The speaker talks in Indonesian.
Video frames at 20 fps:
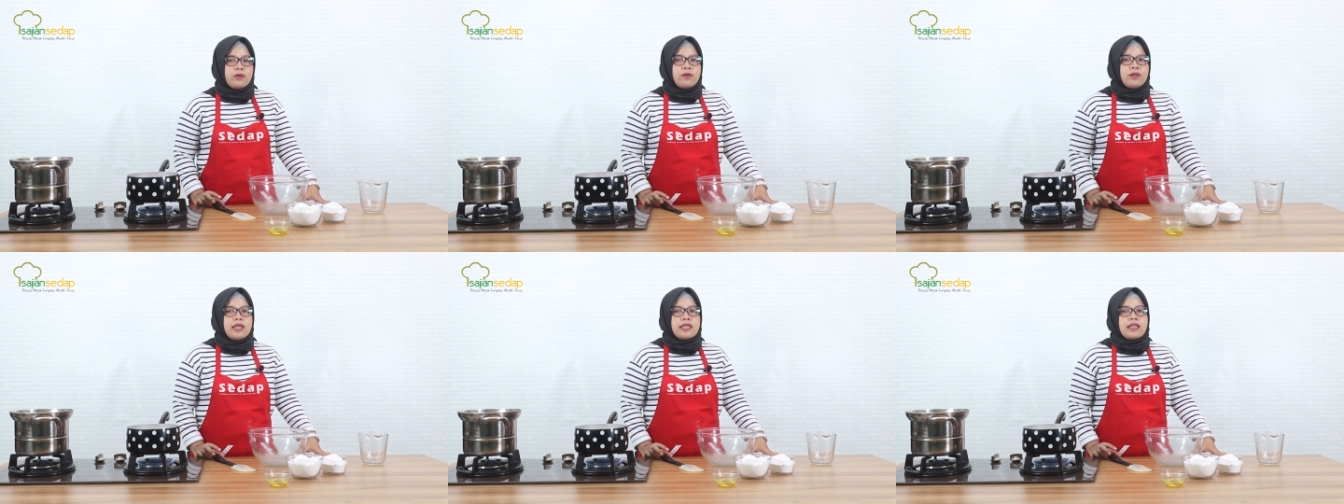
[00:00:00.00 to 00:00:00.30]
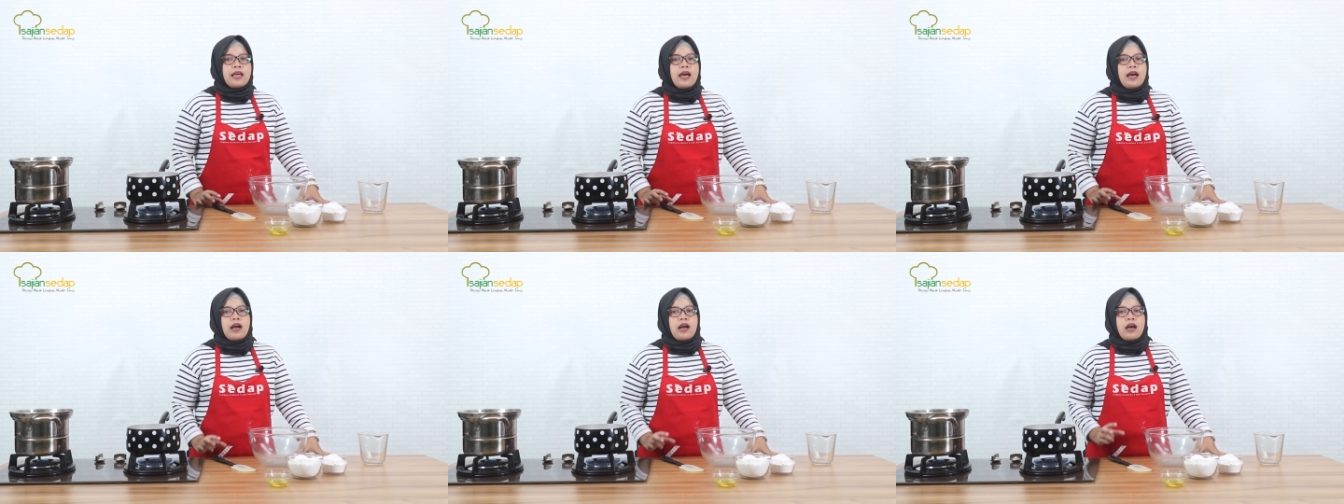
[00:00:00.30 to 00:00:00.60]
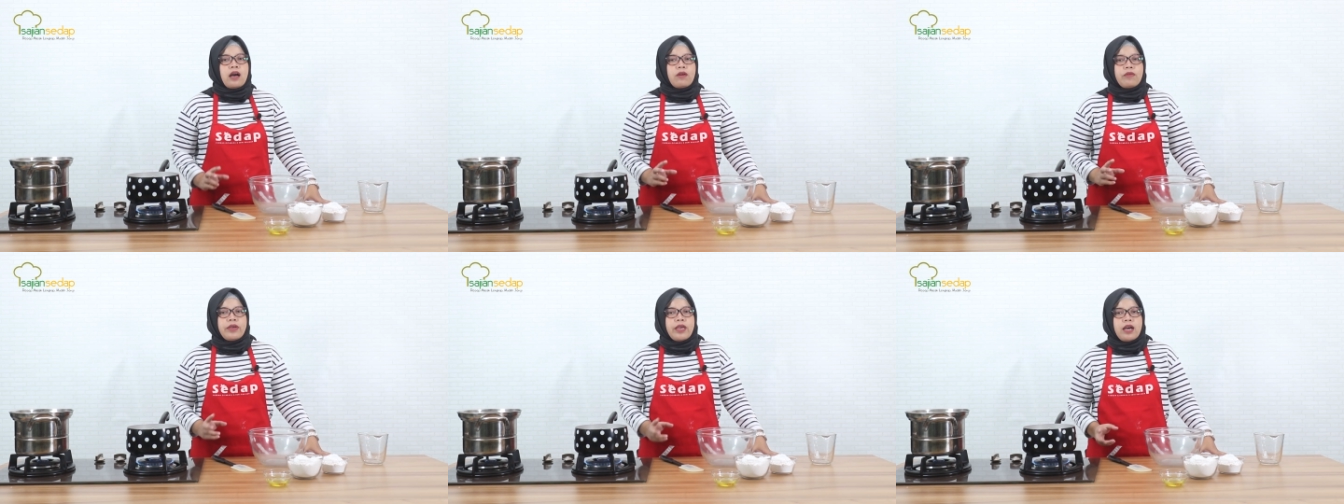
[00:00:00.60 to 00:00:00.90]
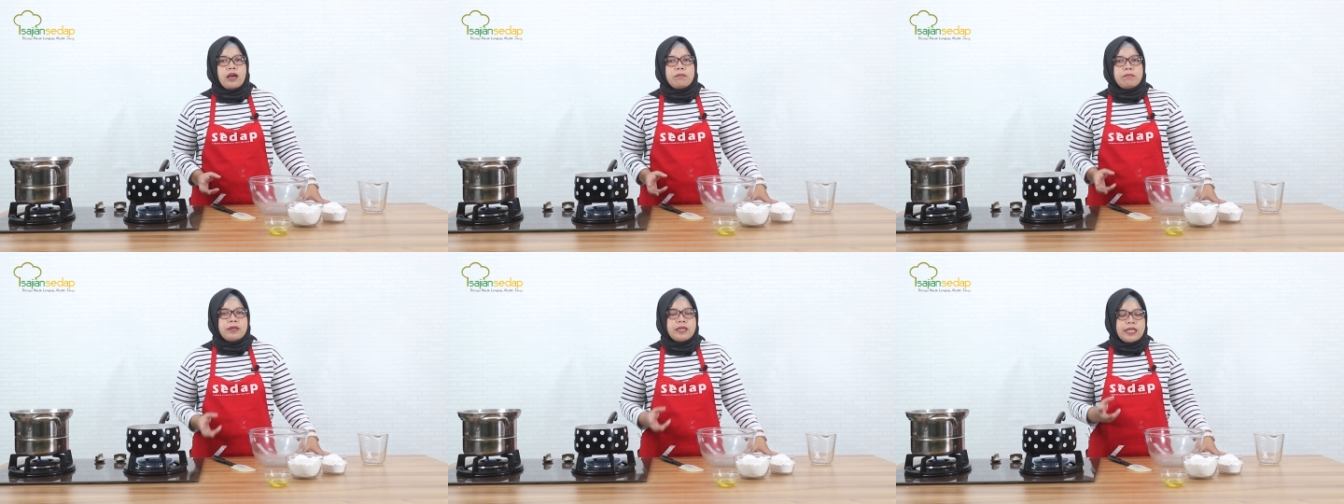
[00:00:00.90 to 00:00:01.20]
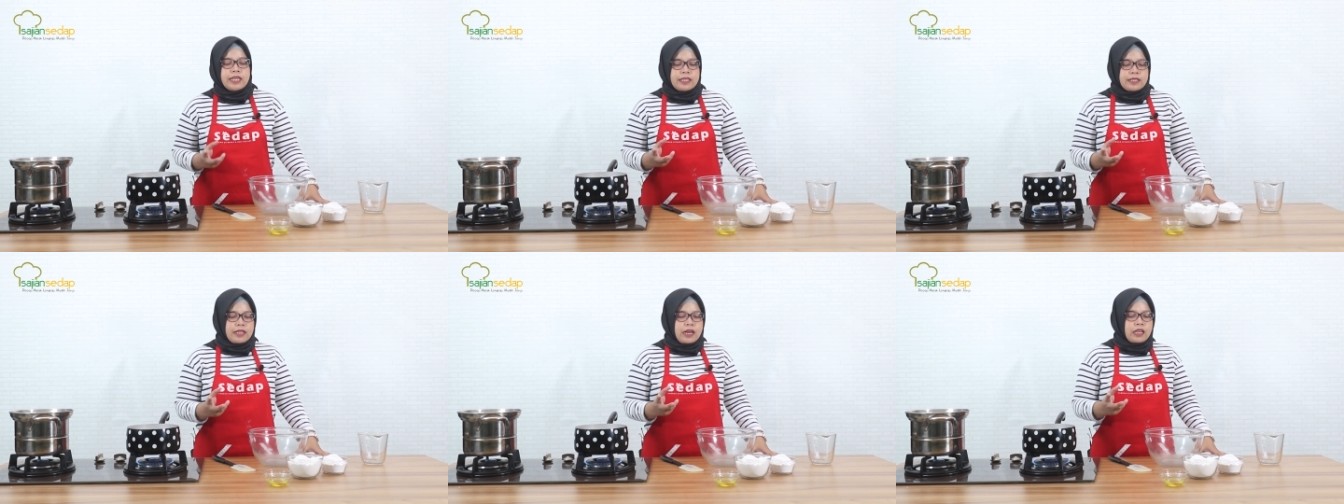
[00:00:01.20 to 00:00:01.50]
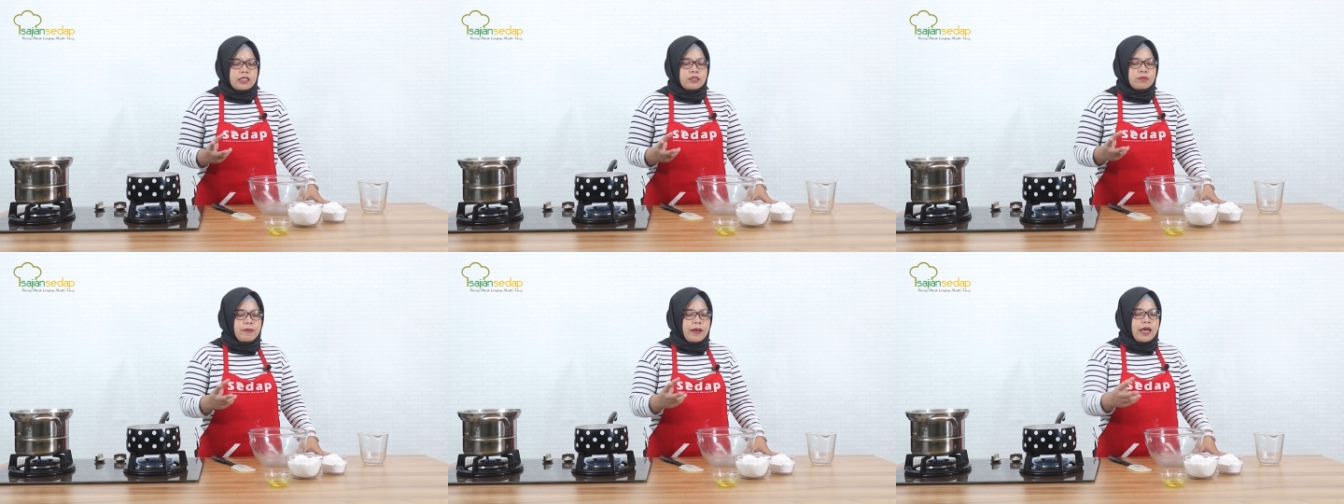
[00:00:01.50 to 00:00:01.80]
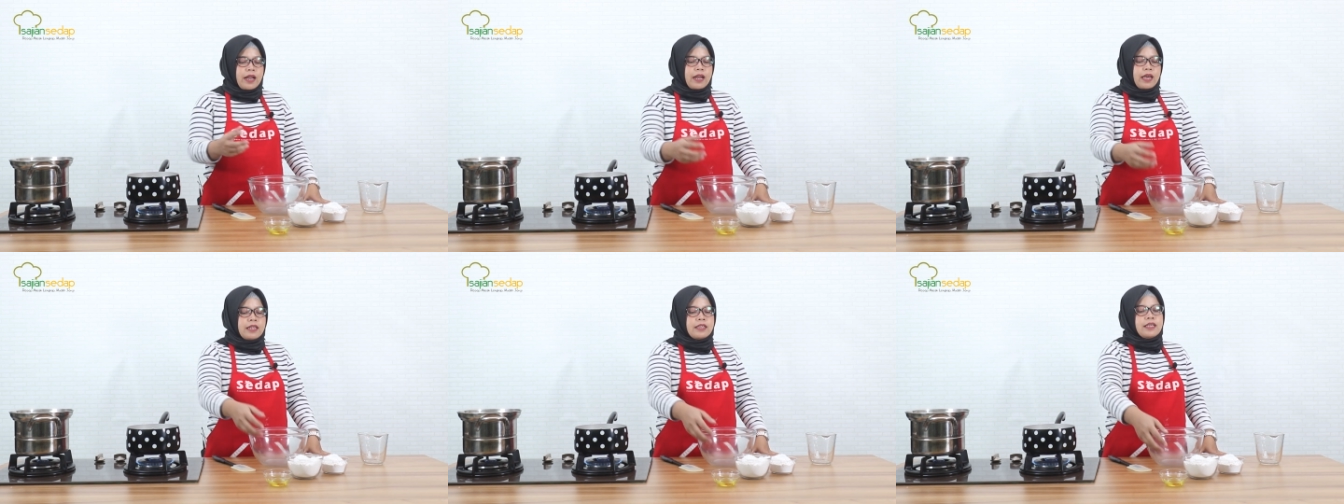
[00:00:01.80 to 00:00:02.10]
kulit hakau yang bening
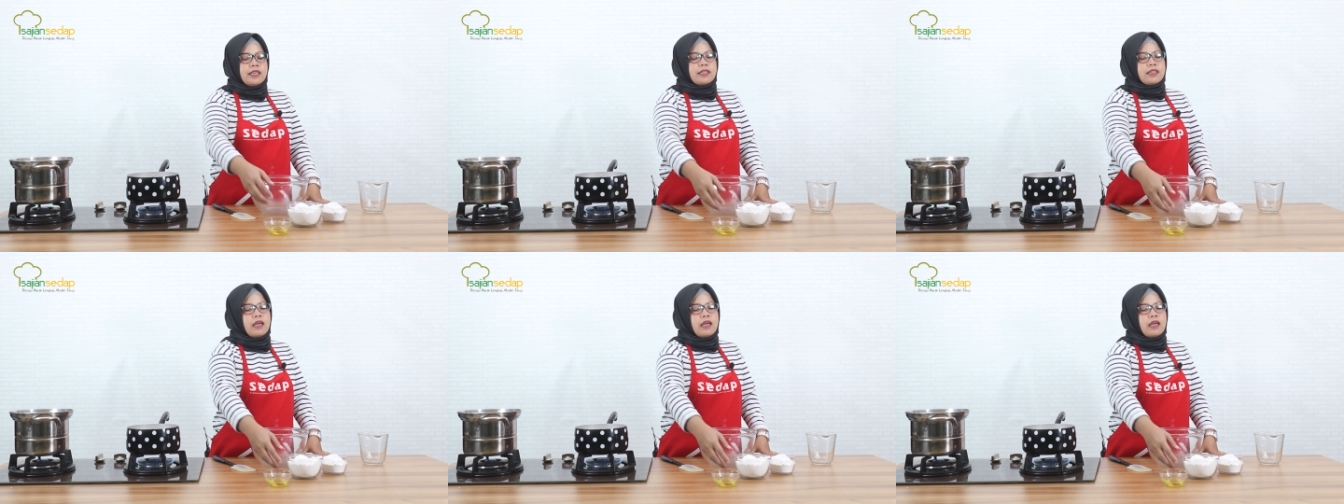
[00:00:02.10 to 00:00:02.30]
transparan,